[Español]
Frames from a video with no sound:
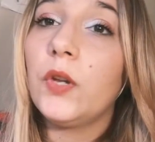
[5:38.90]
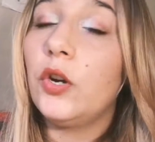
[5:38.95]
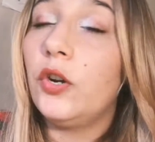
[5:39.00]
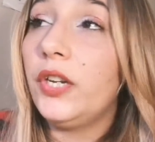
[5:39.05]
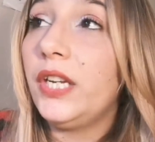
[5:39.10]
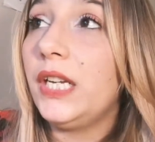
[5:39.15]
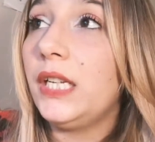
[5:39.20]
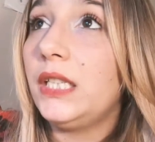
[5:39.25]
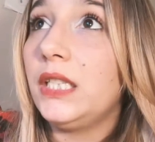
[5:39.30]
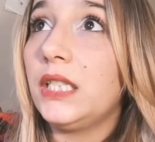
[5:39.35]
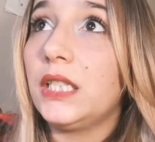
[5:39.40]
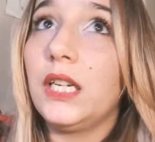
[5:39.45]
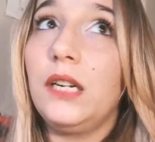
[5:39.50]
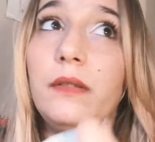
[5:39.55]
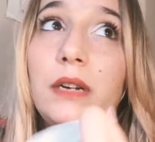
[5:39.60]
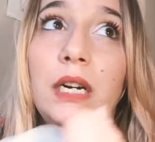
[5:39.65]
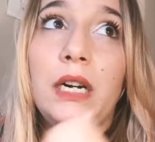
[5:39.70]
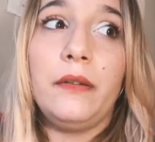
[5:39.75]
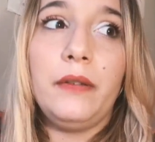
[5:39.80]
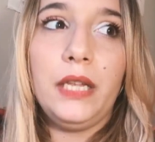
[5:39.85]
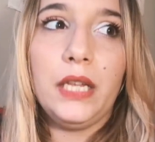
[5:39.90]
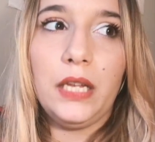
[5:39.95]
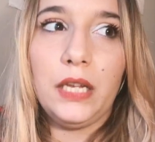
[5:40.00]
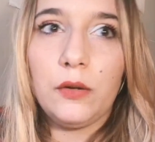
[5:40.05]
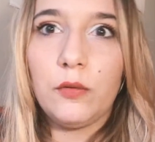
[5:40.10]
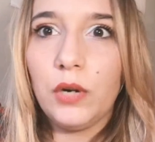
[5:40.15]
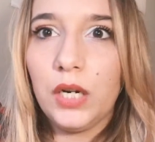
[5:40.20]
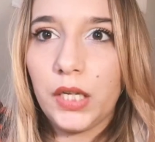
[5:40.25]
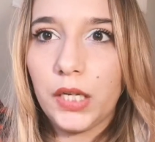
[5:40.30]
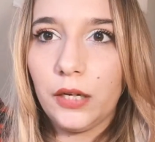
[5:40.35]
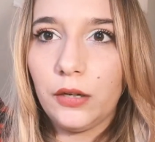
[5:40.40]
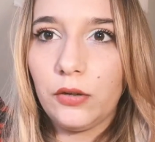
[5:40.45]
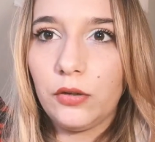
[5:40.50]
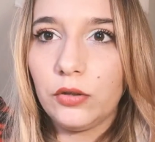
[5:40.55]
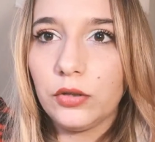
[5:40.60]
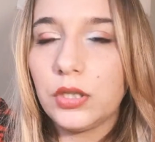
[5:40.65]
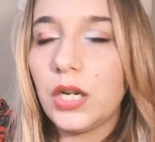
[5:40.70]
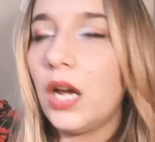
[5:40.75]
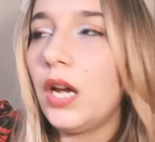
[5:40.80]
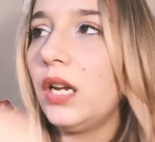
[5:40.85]
oye, te salvan la vida de cualquier
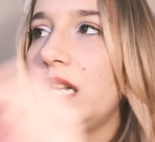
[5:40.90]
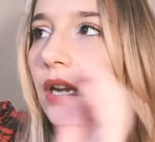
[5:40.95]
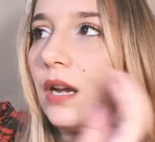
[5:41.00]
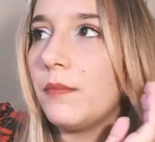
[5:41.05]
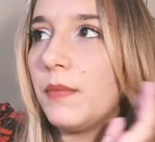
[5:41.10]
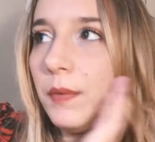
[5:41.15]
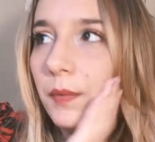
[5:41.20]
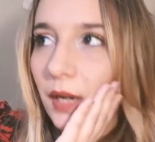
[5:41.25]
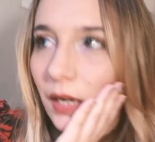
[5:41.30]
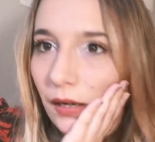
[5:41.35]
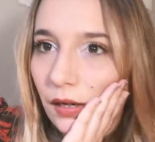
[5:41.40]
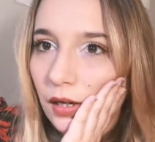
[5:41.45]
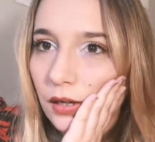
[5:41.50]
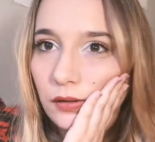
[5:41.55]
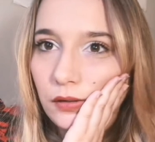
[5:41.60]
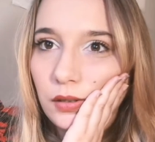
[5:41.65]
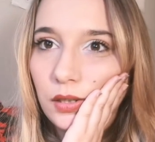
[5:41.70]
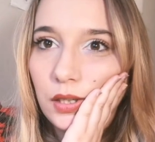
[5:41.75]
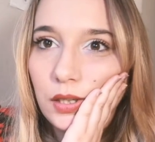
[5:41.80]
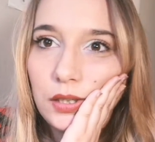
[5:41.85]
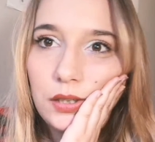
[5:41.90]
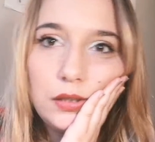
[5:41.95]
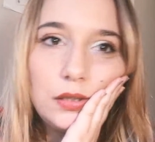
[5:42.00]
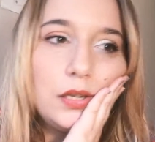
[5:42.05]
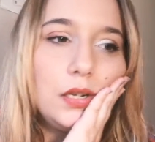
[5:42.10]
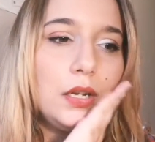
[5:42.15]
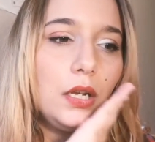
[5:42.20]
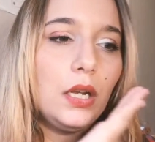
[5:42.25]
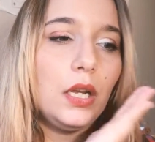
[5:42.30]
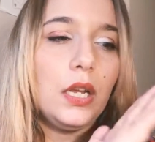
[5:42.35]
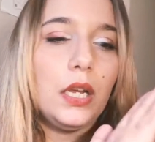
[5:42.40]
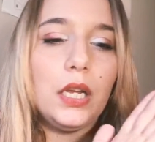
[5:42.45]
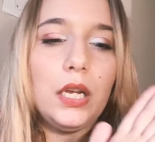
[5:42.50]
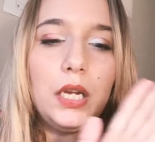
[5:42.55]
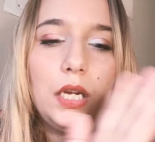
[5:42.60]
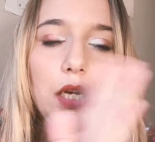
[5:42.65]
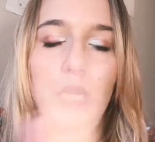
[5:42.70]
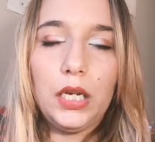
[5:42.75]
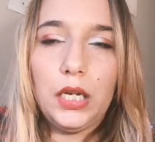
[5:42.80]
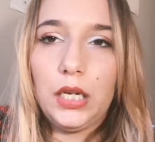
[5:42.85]
cosa y a mí me encantan
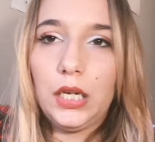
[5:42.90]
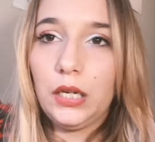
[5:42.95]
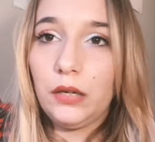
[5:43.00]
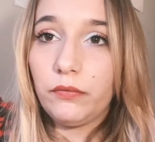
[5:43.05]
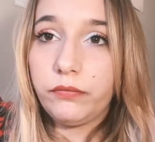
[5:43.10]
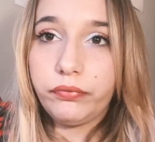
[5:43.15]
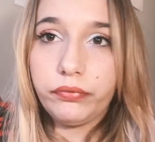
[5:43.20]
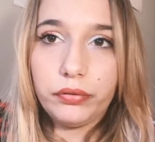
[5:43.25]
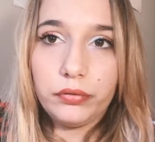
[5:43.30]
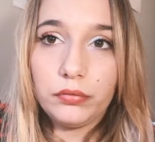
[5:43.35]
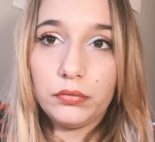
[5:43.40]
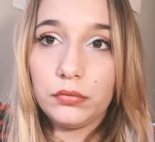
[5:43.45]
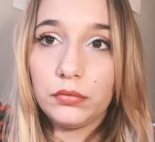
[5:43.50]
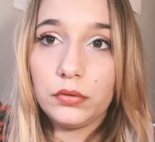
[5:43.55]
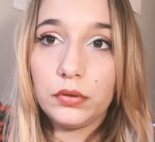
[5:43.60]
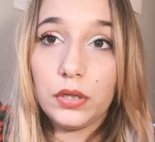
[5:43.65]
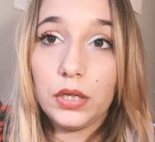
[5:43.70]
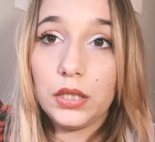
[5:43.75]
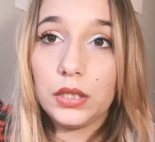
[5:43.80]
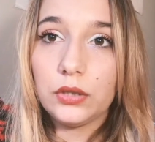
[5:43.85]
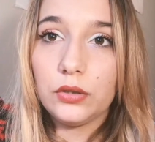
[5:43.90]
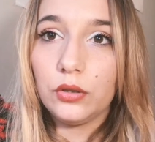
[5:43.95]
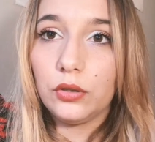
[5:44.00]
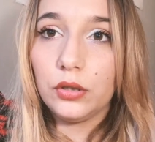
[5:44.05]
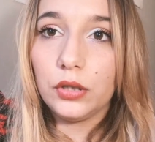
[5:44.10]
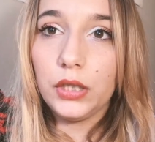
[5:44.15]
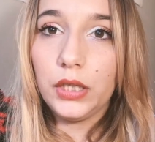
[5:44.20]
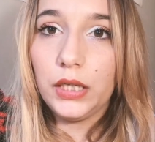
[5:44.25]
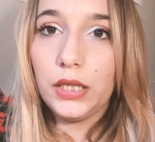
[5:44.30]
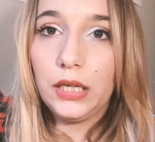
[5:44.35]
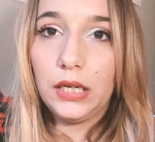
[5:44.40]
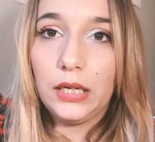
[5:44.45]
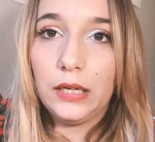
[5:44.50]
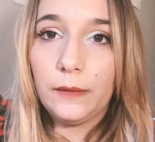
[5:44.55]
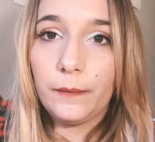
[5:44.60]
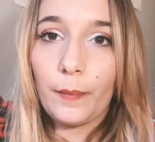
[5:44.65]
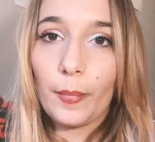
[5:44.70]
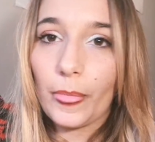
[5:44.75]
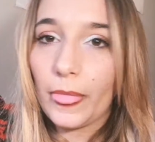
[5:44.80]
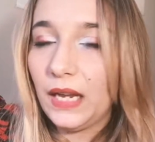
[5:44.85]
y
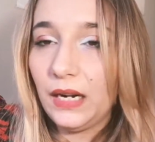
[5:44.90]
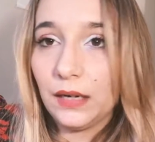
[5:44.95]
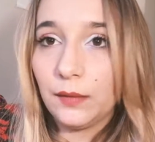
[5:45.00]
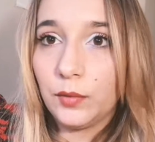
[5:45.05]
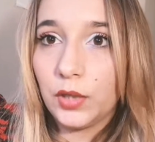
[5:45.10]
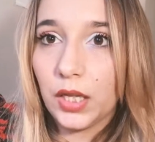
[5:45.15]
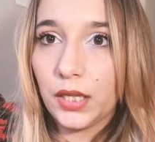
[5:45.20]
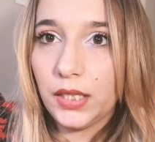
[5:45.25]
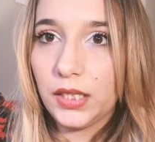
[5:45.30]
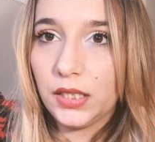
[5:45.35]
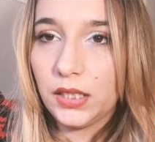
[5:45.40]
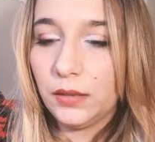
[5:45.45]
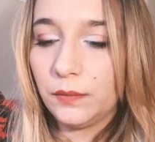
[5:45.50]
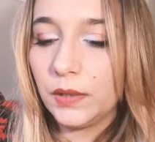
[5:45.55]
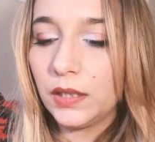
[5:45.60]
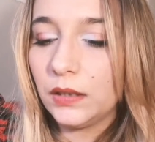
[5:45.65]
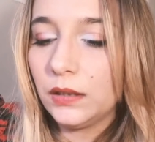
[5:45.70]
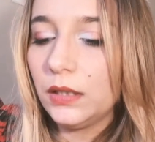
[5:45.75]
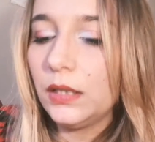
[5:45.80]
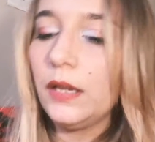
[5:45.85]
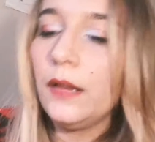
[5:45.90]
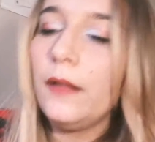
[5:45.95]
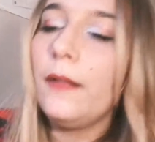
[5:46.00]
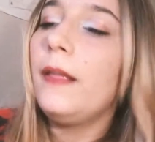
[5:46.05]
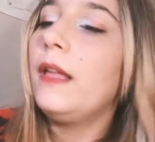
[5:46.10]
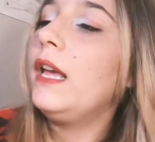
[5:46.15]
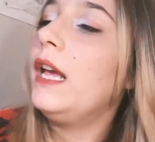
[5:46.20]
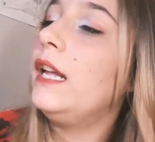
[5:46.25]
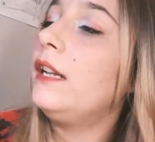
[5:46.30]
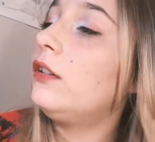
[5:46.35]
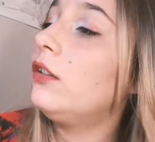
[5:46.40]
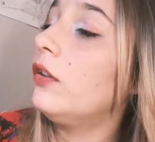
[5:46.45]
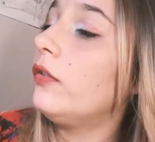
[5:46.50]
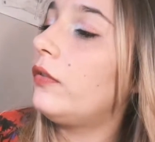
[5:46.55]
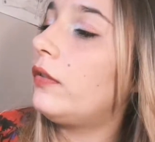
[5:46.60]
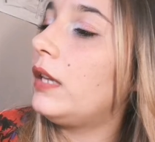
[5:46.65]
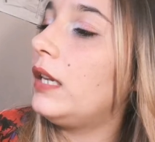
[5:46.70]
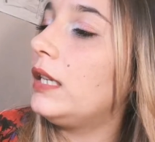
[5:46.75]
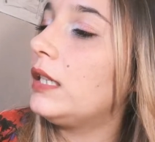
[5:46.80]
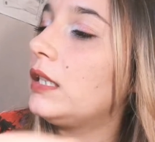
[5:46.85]
estoy enamoradísima.
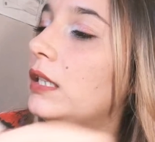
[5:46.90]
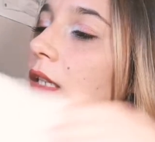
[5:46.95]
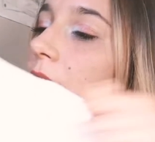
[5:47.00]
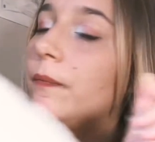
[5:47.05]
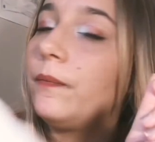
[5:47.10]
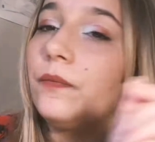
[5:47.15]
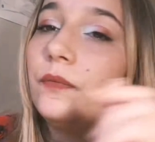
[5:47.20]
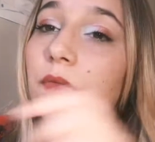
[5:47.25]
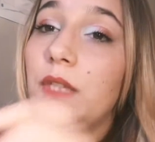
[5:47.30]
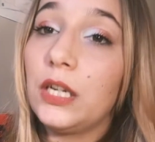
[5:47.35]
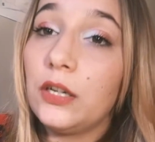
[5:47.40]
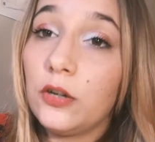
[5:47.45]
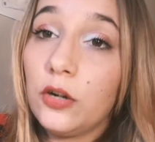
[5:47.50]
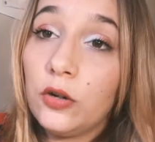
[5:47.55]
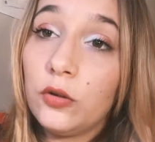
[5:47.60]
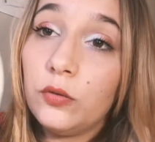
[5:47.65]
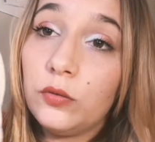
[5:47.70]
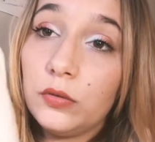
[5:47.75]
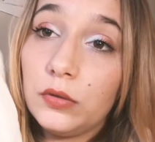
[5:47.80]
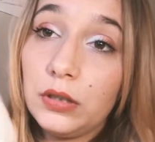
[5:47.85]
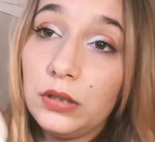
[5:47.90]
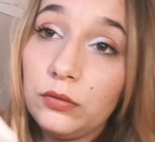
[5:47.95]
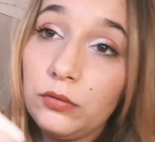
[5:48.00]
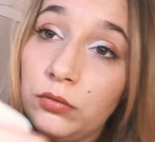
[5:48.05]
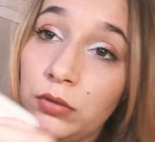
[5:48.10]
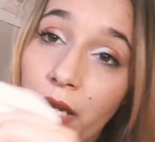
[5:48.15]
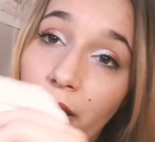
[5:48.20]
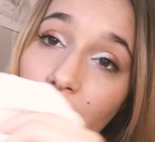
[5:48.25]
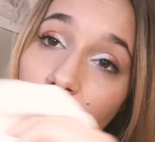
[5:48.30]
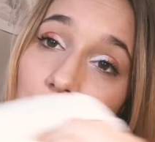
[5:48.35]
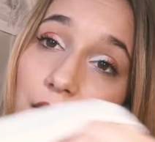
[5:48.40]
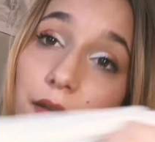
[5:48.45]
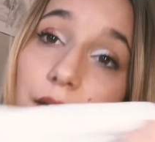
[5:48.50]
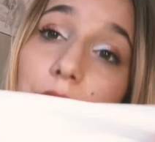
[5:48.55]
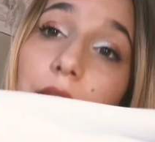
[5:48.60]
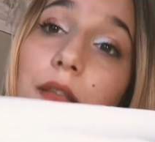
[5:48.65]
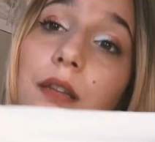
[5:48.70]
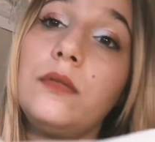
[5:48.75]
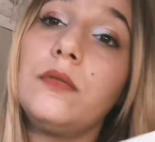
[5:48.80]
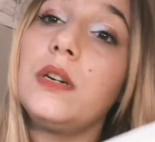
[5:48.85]
Entonces, tengo una idea de
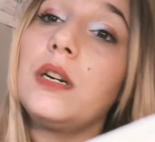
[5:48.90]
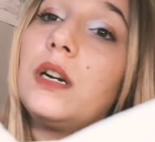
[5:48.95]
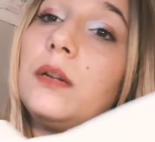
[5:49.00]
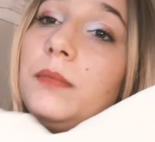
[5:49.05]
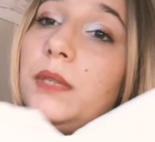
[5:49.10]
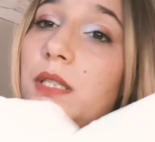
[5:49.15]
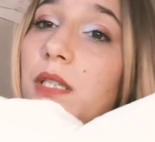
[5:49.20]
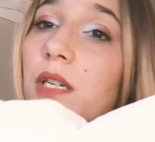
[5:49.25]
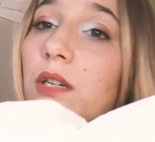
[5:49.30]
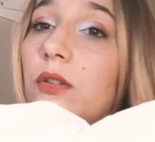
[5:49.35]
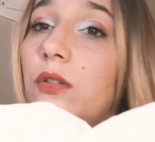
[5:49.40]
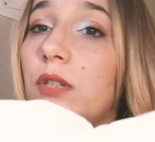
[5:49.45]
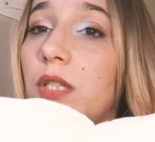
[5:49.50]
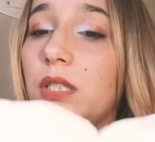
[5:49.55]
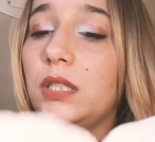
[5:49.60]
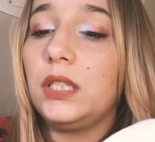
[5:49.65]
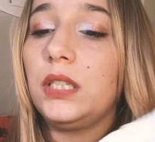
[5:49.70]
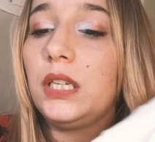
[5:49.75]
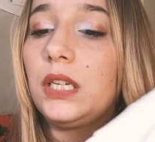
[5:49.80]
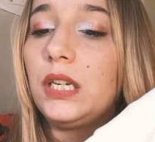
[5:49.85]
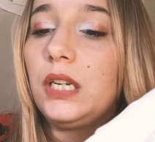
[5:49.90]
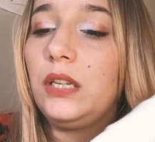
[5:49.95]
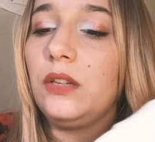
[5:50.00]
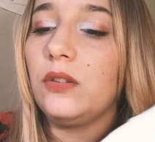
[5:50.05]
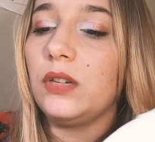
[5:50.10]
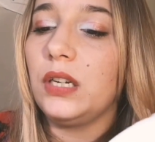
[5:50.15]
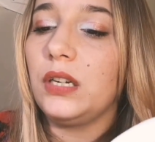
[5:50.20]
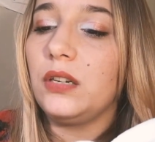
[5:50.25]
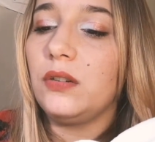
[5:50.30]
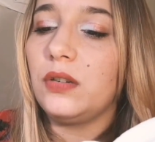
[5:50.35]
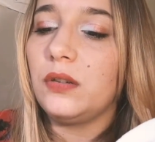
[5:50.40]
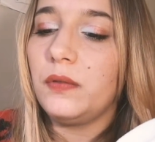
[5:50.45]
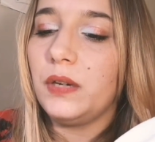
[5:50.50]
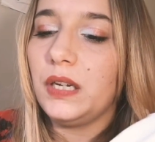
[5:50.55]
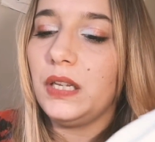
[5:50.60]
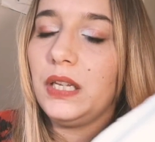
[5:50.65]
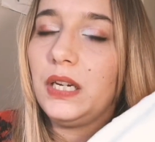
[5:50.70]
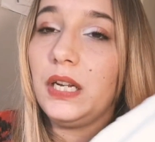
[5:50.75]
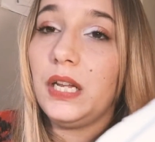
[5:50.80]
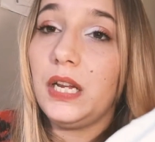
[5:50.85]
hacer una camisa con este tejido que creo que va
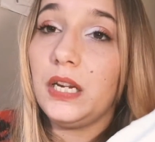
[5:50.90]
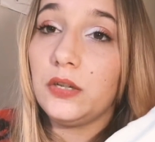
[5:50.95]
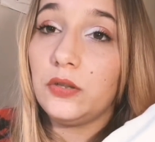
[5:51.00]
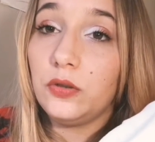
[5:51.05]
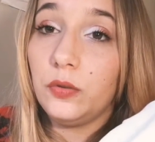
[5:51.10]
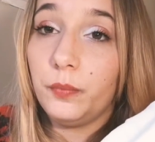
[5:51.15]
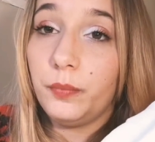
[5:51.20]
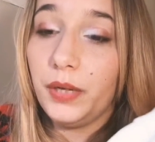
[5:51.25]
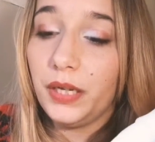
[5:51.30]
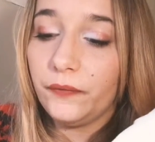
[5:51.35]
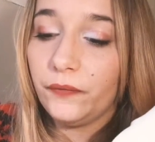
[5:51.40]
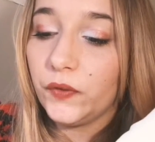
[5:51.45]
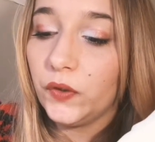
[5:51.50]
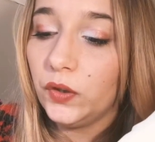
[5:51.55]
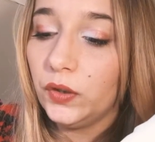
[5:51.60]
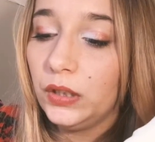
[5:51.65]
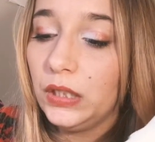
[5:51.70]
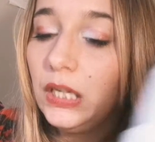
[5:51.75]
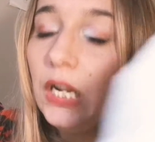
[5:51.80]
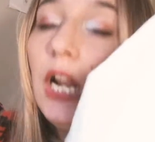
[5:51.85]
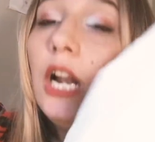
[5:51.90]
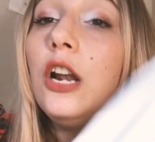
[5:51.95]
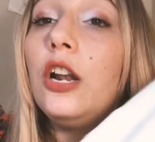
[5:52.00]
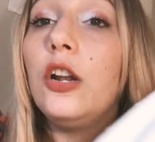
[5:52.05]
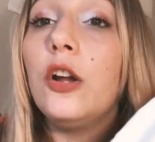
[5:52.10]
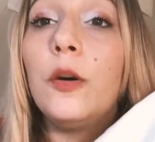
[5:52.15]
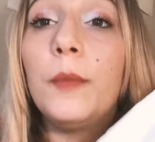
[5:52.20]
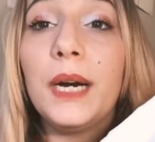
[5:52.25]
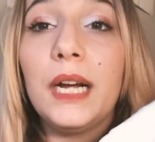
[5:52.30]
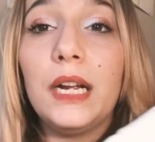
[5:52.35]
a quedar estupendo. Lo